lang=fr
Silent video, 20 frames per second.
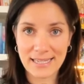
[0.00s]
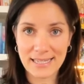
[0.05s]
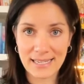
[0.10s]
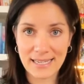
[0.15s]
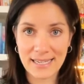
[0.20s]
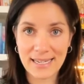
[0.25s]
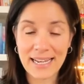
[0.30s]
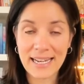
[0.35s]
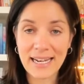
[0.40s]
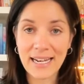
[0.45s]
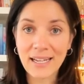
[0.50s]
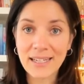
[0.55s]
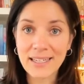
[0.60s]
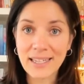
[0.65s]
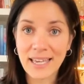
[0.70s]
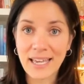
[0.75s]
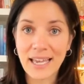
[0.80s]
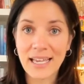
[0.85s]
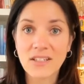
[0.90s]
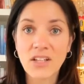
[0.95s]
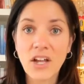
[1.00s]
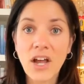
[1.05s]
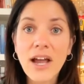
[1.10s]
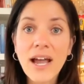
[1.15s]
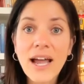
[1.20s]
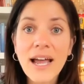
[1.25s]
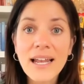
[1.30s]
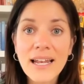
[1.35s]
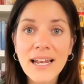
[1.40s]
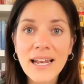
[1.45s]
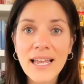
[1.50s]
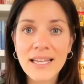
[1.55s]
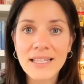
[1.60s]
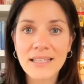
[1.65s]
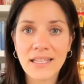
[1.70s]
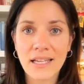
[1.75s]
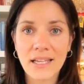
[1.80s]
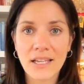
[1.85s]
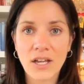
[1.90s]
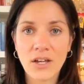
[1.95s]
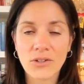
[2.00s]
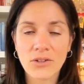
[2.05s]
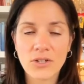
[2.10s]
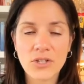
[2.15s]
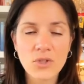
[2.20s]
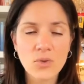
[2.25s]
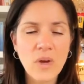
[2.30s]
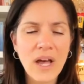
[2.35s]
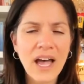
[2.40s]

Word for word: l'élan créateur à l'intérieur de soi